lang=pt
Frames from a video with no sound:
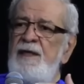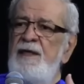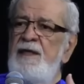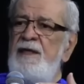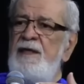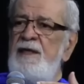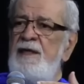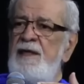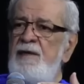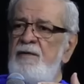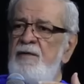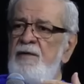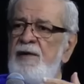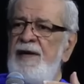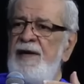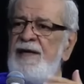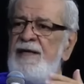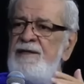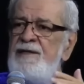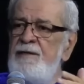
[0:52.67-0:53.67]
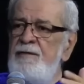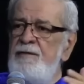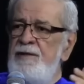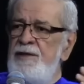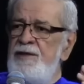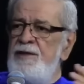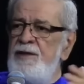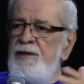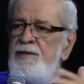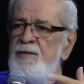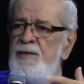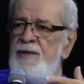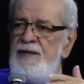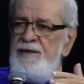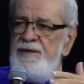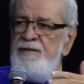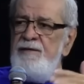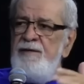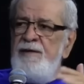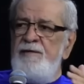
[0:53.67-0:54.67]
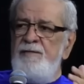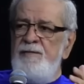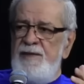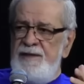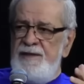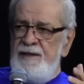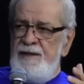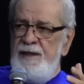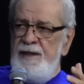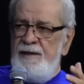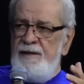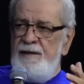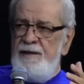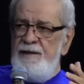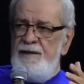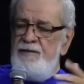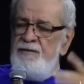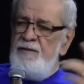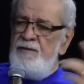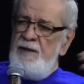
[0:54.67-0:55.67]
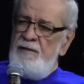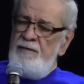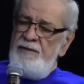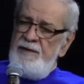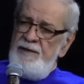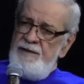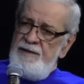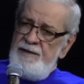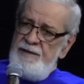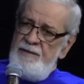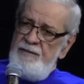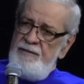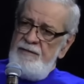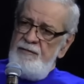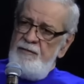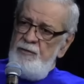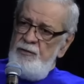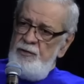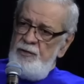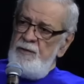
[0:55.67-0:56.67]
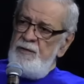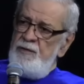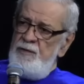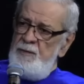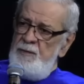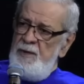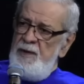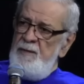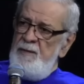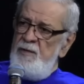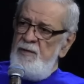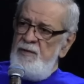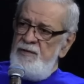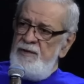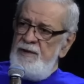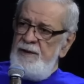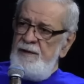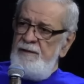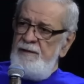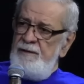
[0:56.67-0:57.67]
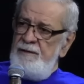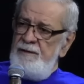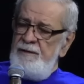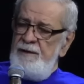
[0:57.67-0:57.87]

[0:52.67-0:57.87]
que a Congregação Cristã do Brasil era uma seita. Isso foi, aconteceu no último Supremo Concílio